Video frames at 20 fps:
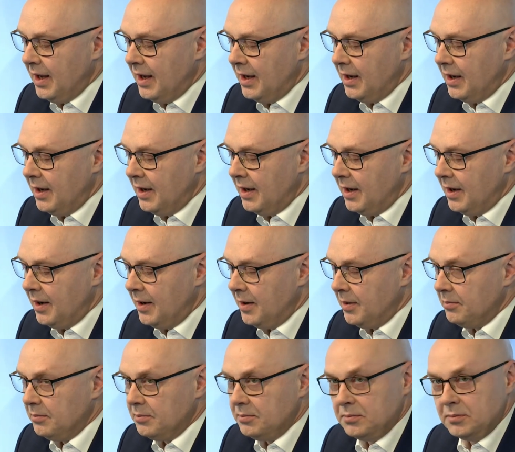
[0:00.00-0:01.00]
А,
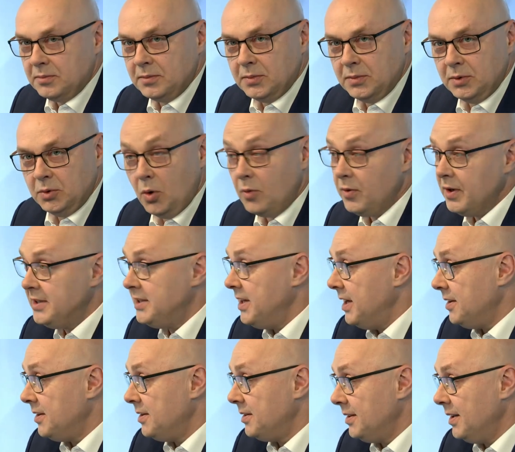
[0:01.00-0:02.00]
новый
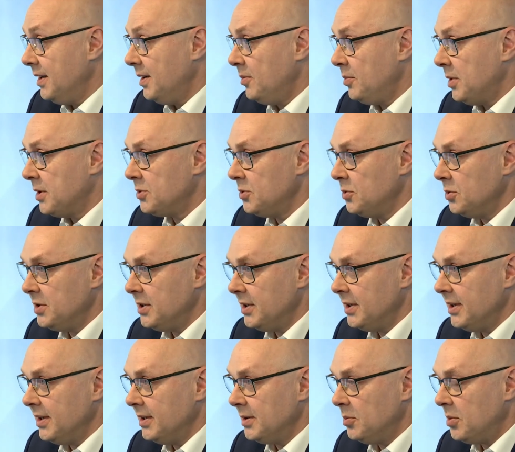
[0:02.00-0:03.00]
день, да, по сути.
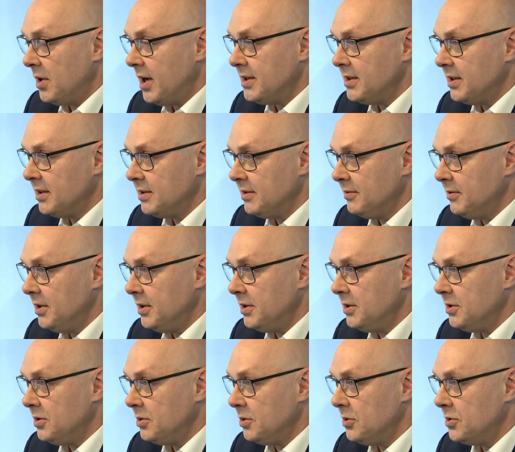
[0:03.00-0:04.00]
Это праздник
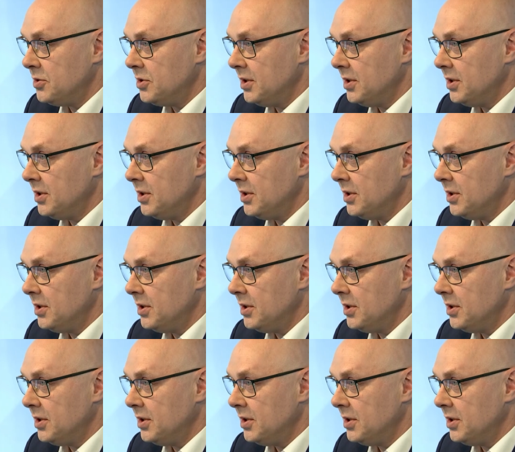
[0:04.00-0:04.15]
символизирующий.